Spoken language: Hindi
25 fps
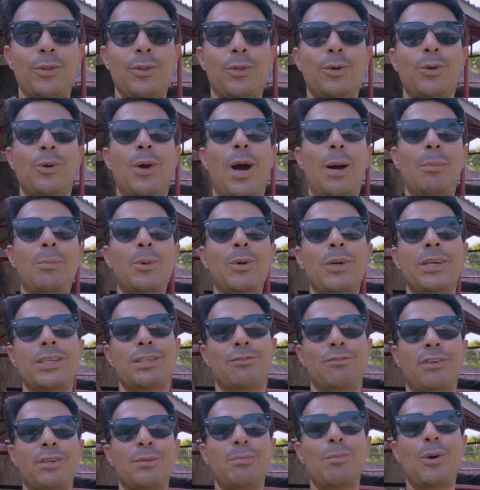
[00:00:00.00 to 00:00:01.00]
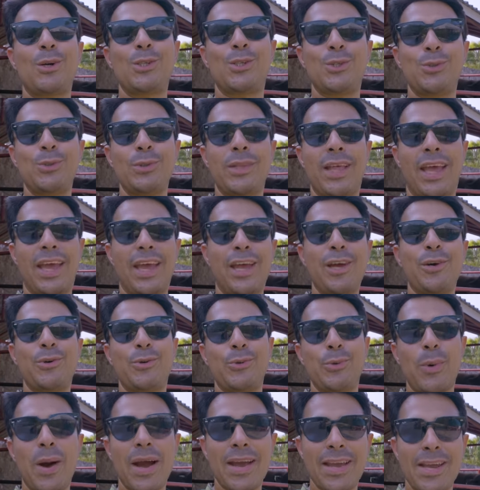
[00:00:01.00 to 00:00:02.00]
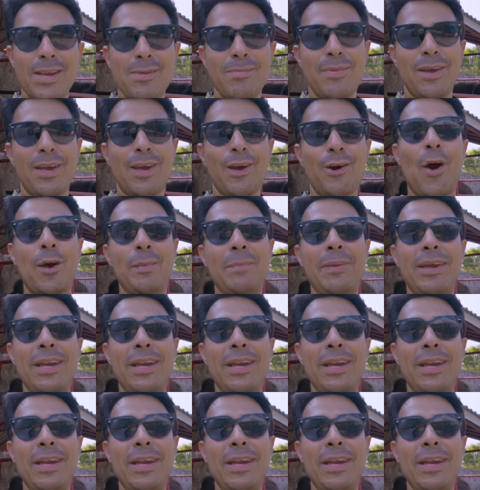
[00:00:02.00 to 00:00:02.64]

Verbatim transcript: तो हम लोग इस वक्त मौजूद हैं हुआ हिंद में और